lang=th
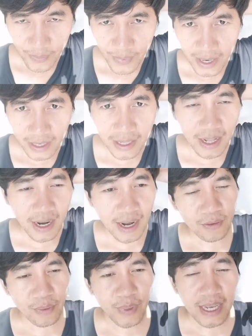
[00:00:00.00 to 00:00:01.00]
ประมาณนี้แต่
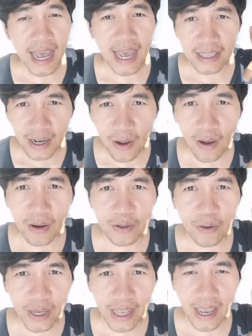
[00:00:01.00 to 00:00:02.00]
เราต้องมีขาตั้งกล้อง
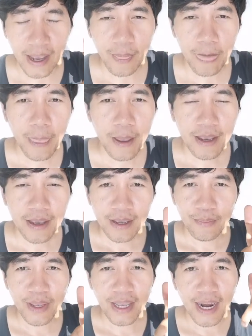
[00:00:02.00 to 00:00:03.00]
ด้วยไง
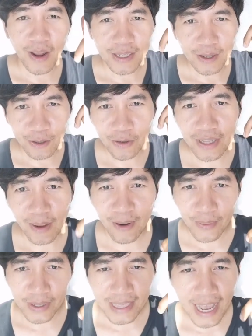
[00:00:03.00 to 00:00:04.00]
ไม่งั้นเราจะเอาโทรศัพท์
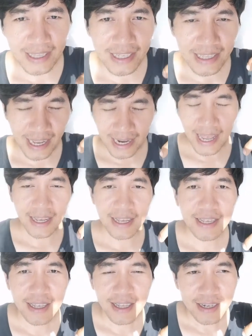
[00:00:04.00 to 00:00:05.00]
เราไปตั้งที่ไหนล่ะ
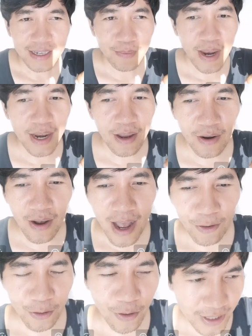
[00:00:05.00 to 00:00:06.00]
หรือไม่เราก็
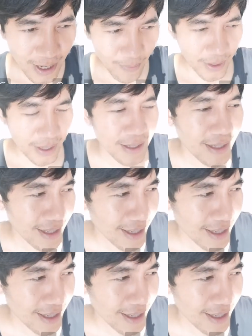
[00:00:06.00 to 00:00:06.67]
เอาโทรศัพท์เนี่ย